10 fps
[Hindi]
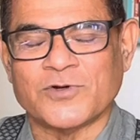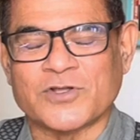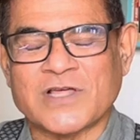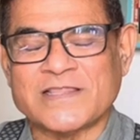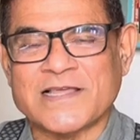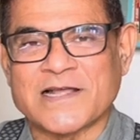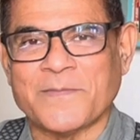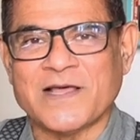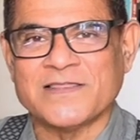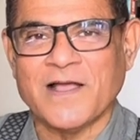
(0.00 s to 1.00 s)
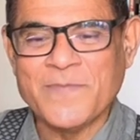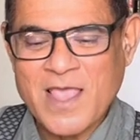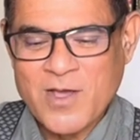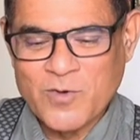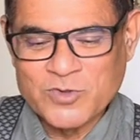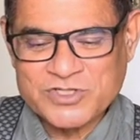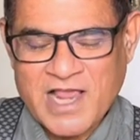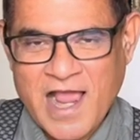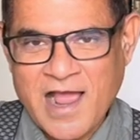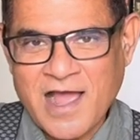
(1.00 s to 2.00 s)
वो जो था तीर कमान था
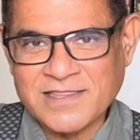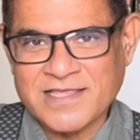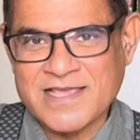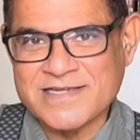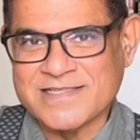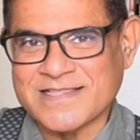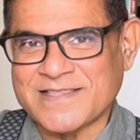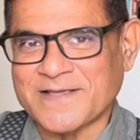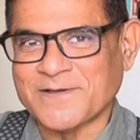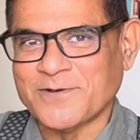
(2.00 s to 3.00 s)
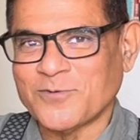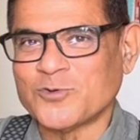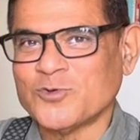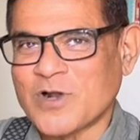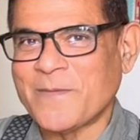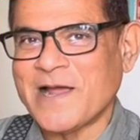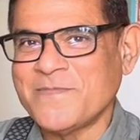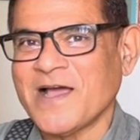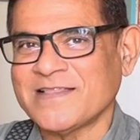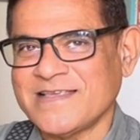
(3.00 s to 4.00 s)
उससे ख़त खींच देते हैं उर्दू
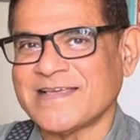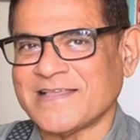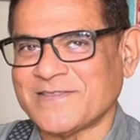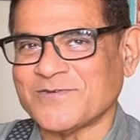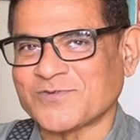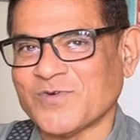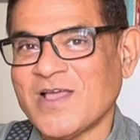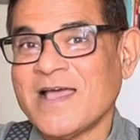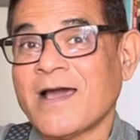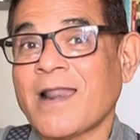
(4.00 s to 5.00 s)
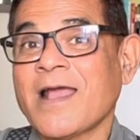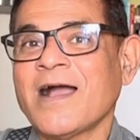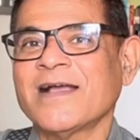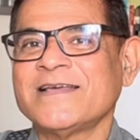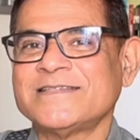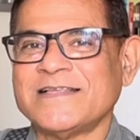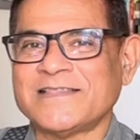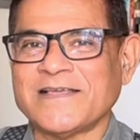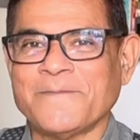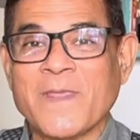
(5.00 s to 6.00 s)
रामायण में ख़त ही कहते हैं उसको रेखा खींच
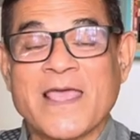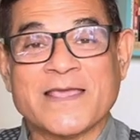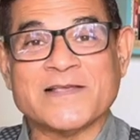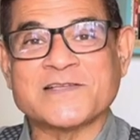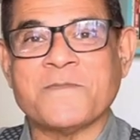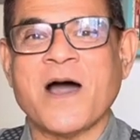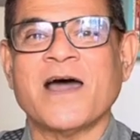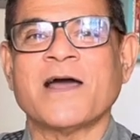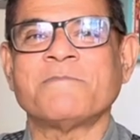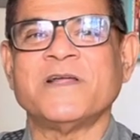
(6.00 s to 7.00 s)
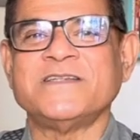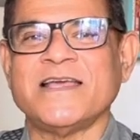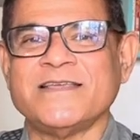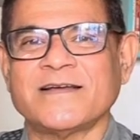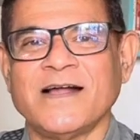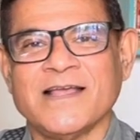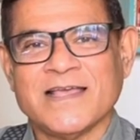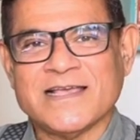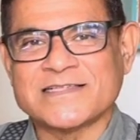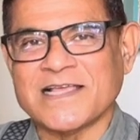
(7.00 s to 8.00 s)
देते हैं कि इसके बाहर आप न जाइएगा
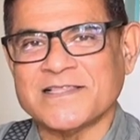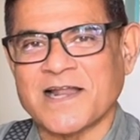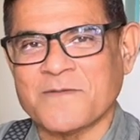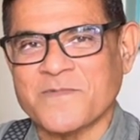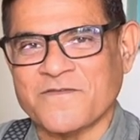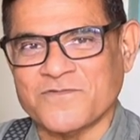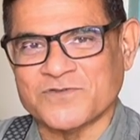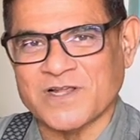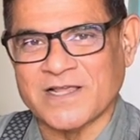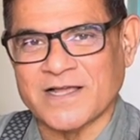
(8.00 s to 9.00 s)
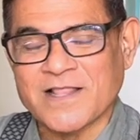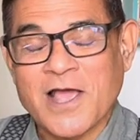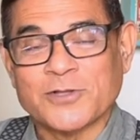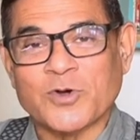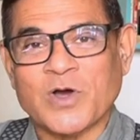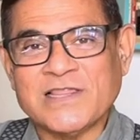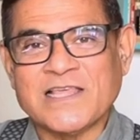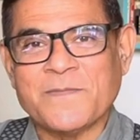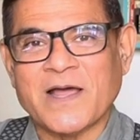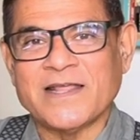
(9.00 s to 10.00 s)
इसके अंदर आप महफूज रहिएगा तो ख़त
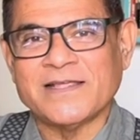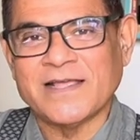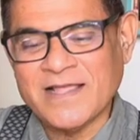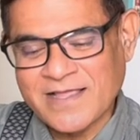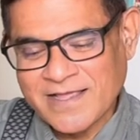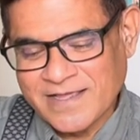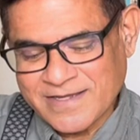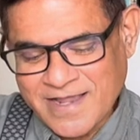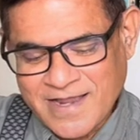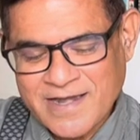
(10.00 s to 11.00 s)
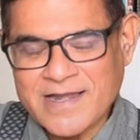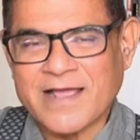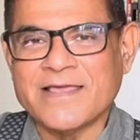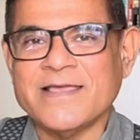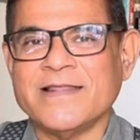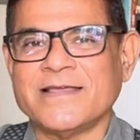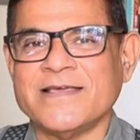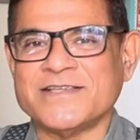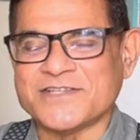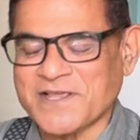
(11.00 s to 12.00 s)
के माने ये हैं कि लकीर
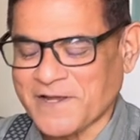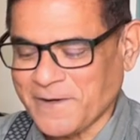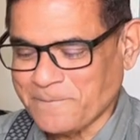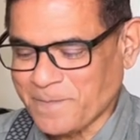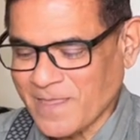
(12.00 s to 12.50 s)
खींचने के